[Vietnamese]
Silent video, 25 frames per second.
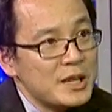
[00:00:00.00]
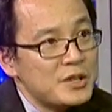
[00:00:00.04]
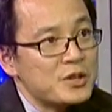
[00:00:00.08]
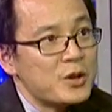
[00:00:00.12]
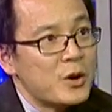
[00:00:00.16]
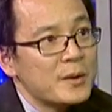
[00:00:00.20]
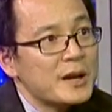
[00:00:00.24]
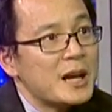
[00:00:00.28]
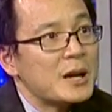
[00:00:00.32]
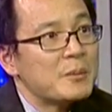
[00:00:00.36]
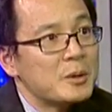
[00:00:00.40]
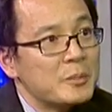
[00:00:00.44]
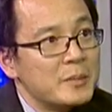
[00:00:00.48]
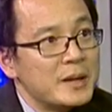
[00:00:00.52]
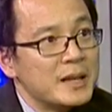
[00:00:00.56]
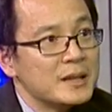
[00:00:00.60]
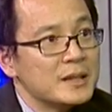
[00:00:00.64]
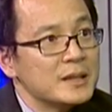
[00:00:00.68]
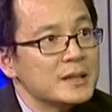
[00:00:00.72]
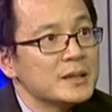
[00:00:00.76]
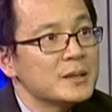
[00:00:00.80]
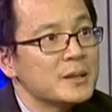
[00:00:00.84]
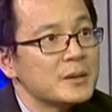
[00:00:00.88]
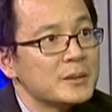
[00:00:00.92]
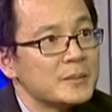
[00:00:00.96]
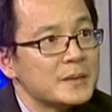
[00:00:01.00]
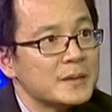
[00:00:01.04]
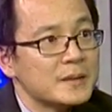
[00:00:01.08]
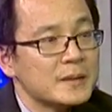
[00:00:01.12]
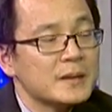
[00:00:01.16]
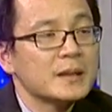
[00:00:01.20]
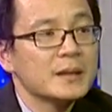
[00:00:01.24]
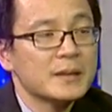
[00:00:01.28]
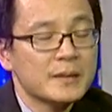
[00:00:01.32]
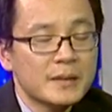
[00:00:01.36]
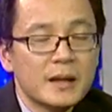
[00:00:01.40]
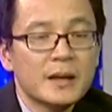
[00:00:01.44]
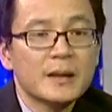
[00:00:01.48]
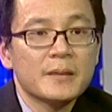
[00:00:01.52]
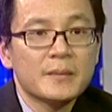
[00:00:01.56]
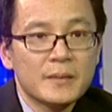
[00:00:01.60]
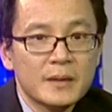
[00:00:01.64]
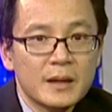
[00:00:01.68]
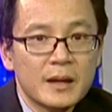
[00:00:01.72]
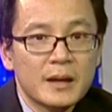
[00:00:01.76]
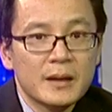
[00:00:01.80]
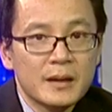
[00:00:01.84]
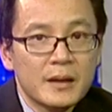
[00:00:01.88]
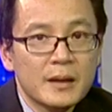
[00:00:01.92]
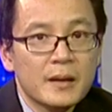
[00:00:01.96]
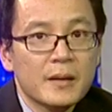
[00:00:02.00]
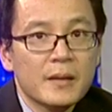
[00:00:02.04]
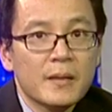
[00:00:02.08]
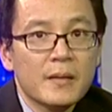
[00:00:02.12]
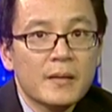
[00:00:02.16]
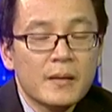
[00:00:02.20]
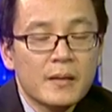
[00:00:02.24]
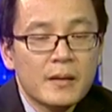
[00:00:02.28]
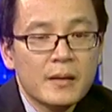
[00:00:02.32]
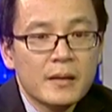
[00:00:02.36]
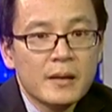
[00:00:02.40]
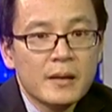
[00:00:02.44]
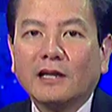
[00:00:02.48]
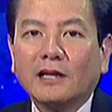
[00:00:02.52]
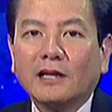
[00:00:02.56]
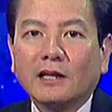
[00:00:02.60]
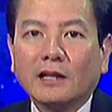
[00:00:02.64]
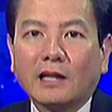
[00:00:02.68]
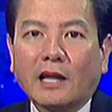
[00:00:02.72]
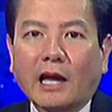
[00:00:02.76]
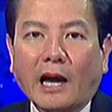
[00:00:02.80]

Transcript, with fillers: cái chỗ nào mà bị ngứa thôi đúng rồi bác sĩ Derek nói yeah. Dạ. rất là hay dạ.